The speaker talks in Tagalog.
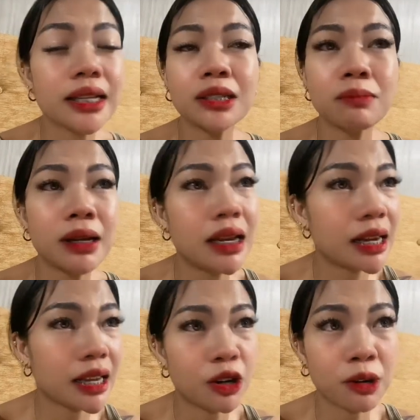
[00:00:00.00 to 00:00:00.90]
sa
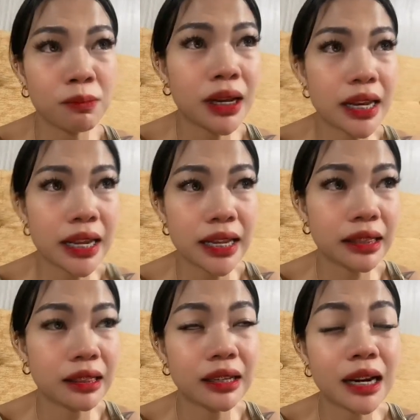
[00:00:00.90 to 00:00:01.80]
malaki or maliit.
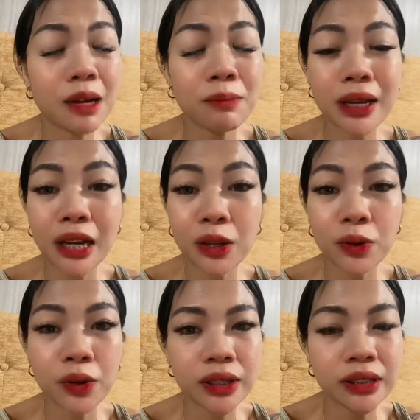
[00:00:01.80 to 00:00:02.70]
Grabe
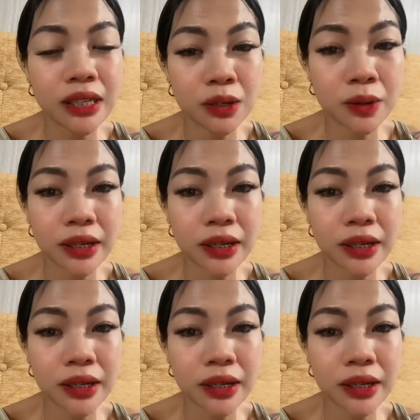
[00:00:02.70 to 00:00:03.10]
kayo, hindi ko